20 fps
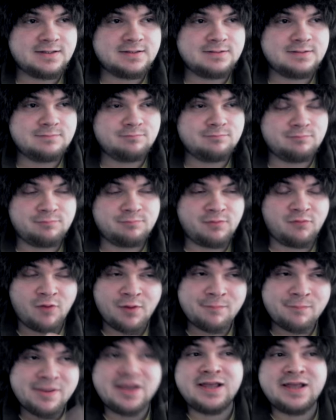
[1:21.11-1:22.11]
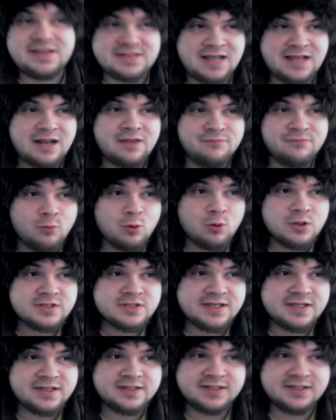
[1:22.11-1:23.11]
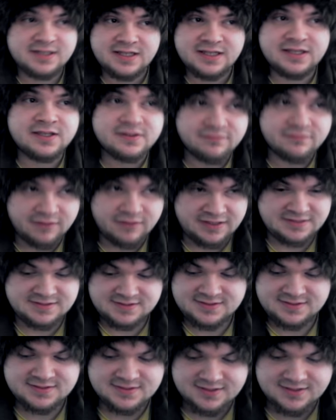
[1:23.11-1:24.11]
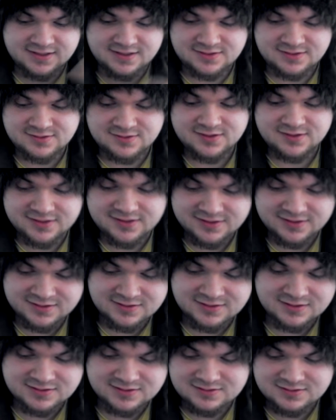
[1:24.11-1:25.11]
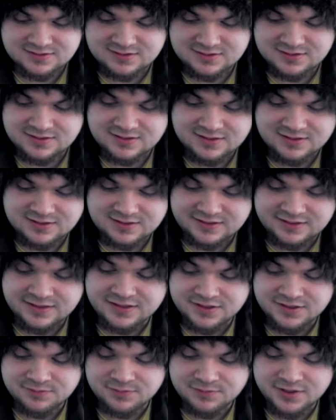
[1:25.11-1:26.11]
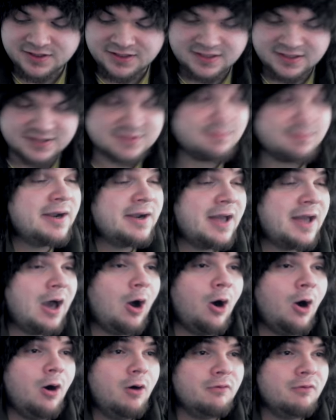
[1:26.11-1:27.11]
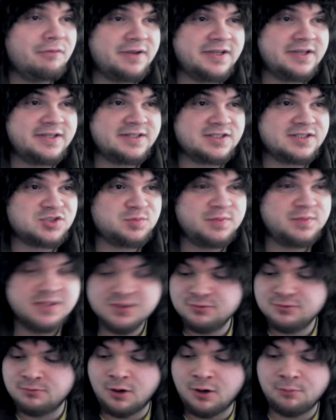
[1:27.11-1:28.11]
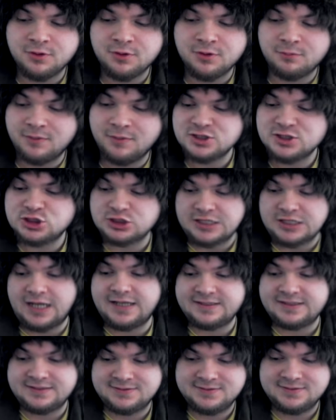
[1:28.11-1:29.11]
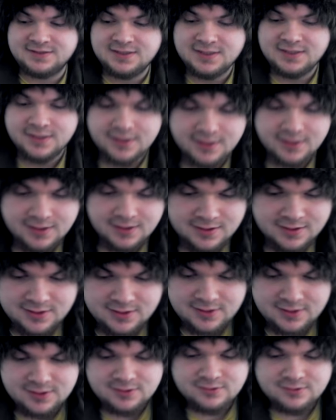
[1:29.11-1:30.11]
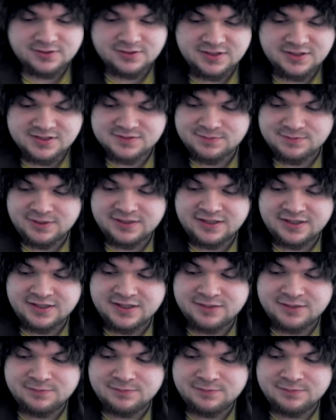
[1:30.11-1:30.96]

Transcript: Bevor ihr mir jetzt alle einen Vogel zeigt, ich weiß es. Also das äh, denke ich mir jedes Mal, auch wenn ich das Spiel überhaupt nochmal starte. Und jedes Mal denke ich mir,